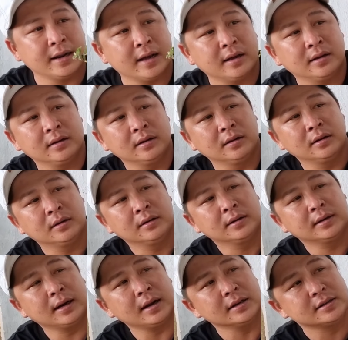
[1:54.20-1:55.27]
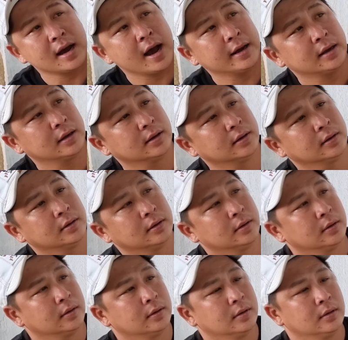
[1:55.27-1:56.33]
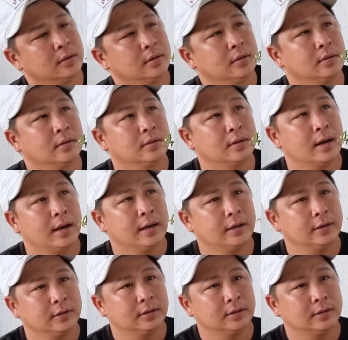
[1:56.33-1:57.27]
đây. Rất là sai. Đây